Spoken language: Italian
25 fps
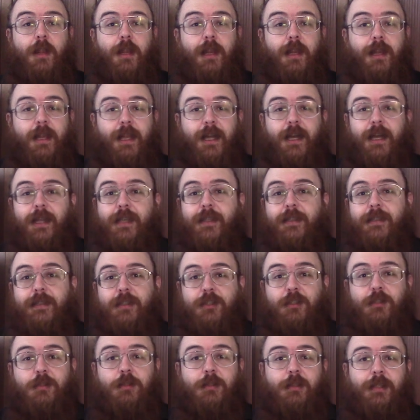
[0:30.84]
La
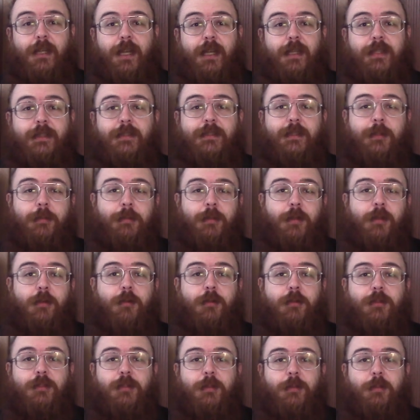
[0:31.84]
dissonanza
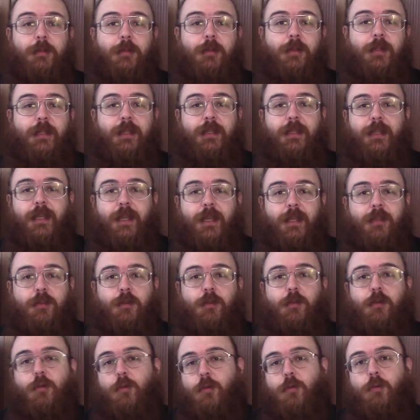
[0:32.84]
però si porta
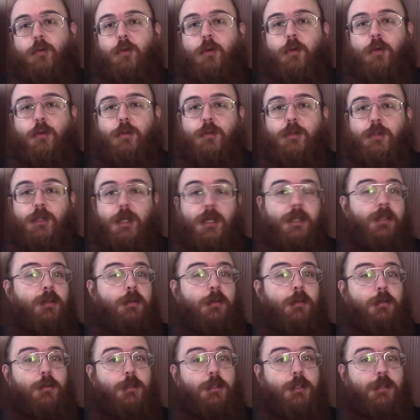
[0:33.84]
dietro un
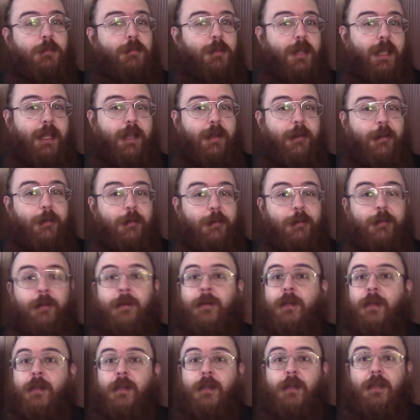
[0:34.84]
concetto gemello
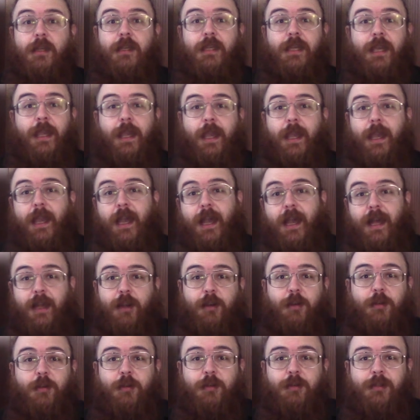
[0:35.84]
che
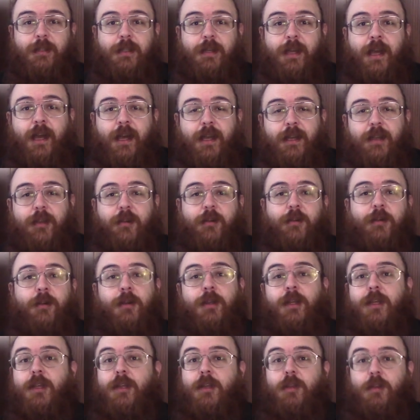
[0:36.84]
al contrario
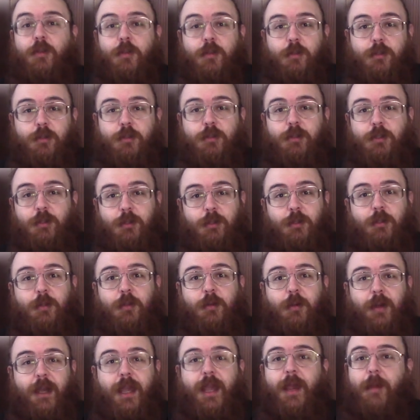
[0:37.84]
non
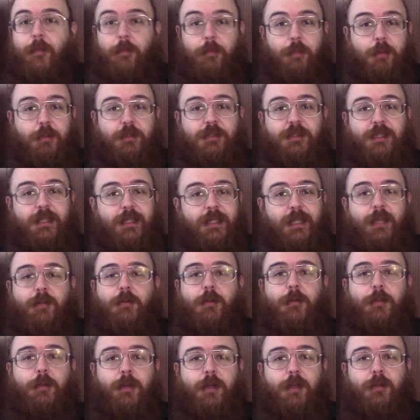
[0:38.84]
solo è
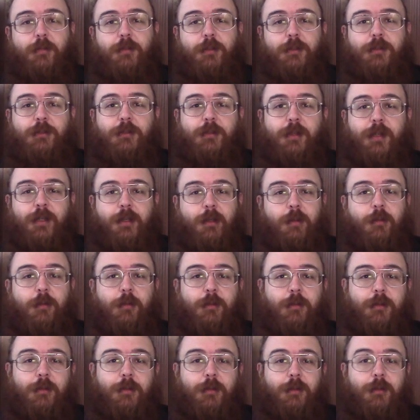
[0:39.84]
positivo per il vostro
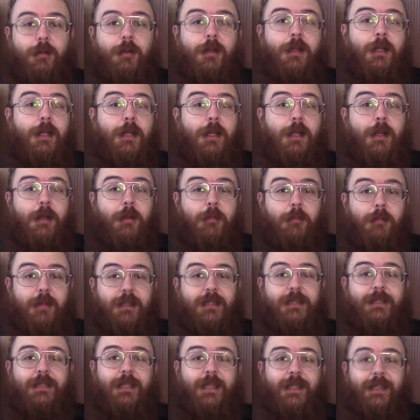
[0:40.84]
racconto, ma
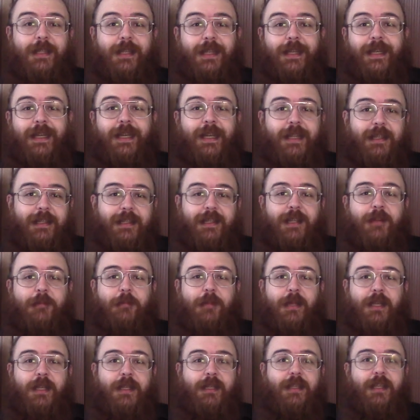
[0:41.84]
siete
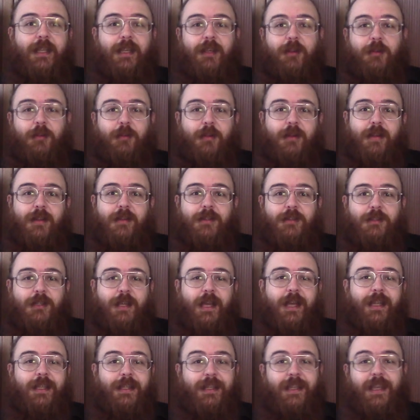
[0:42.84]
caldamente
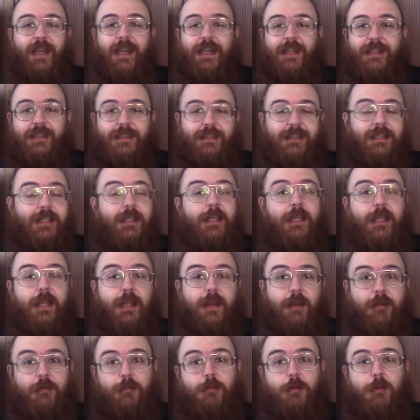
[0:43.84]
incoraggiati a
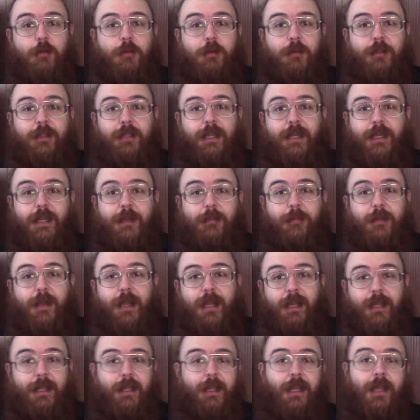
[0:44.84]
inserire
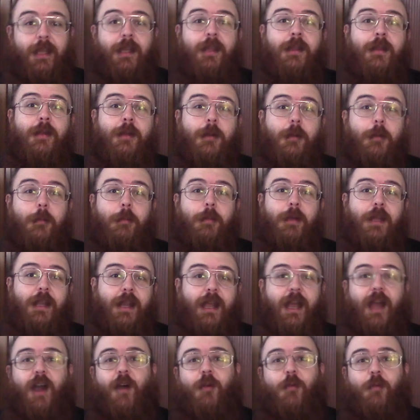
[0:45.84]
volontariamente
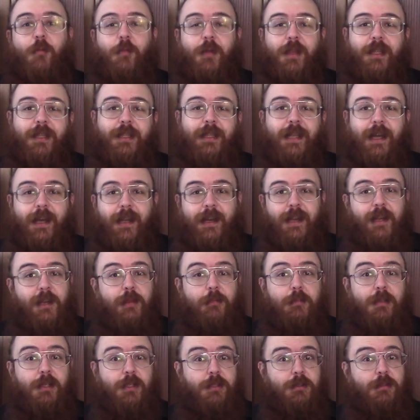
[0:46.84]
per aumentare
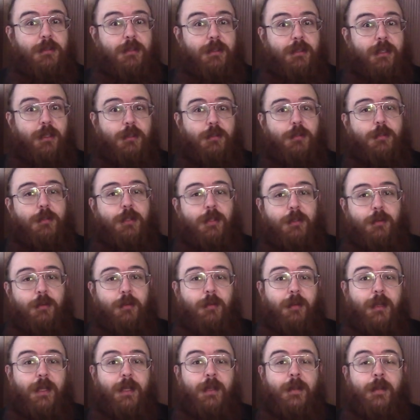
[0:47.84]
l'immersione dei
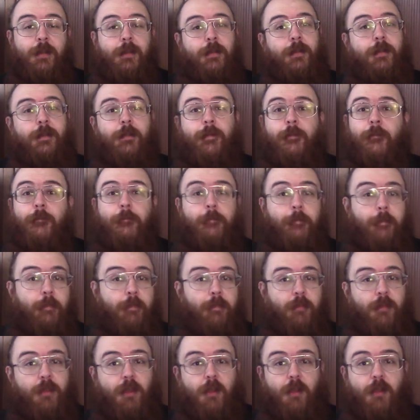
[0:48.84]
giocatori.
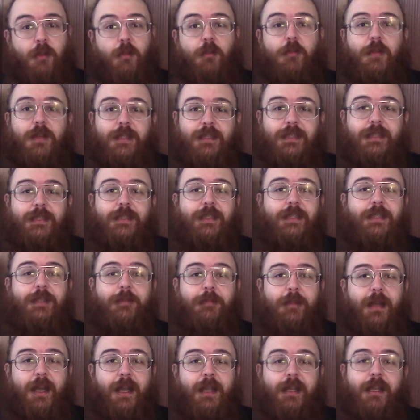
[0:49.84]
Questa
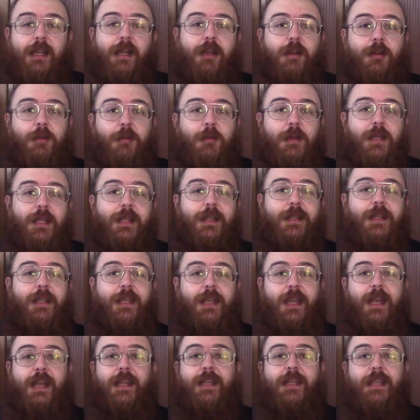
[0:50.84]
settimana
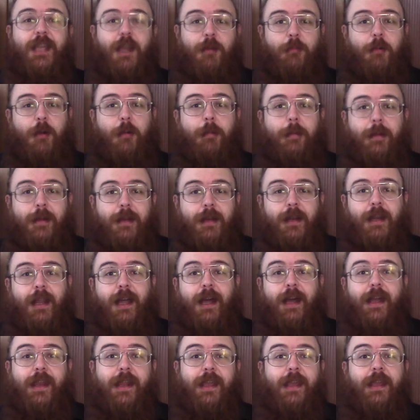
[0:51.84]
quindi andiamo a
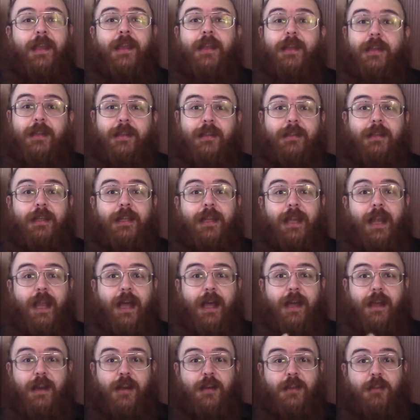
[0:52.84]
parlare
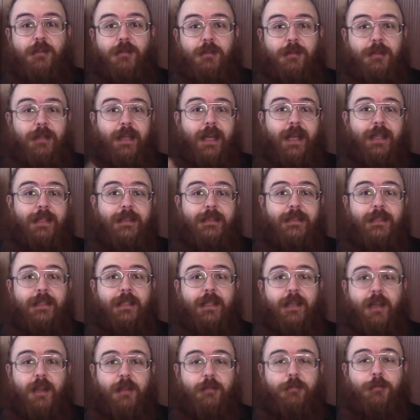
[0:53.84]
della risonanza
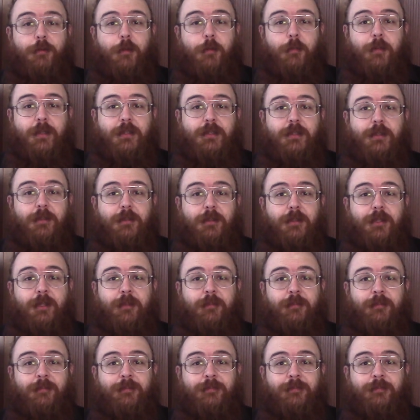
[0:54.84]
delle informazioni.